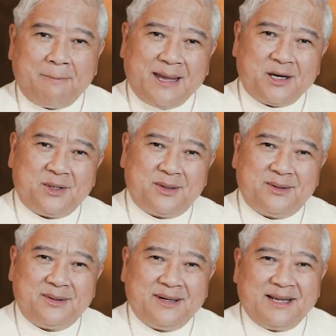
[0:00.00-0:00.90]

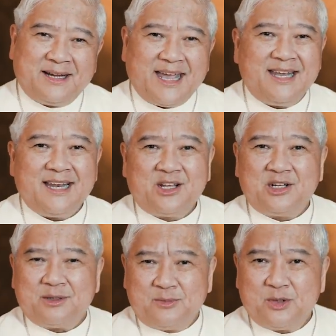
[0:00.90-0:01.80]
Pero kailan ka
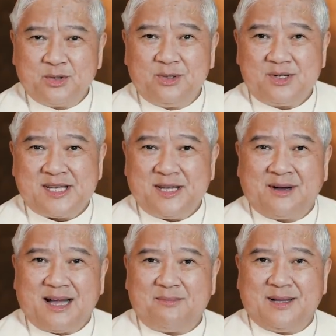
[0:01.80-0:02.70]
tumutulong sa
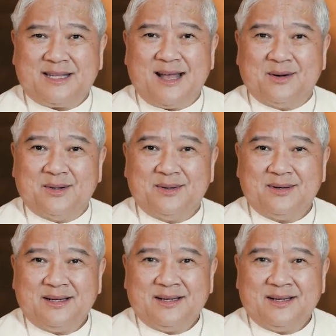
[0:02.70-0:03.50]
iyong kapatao?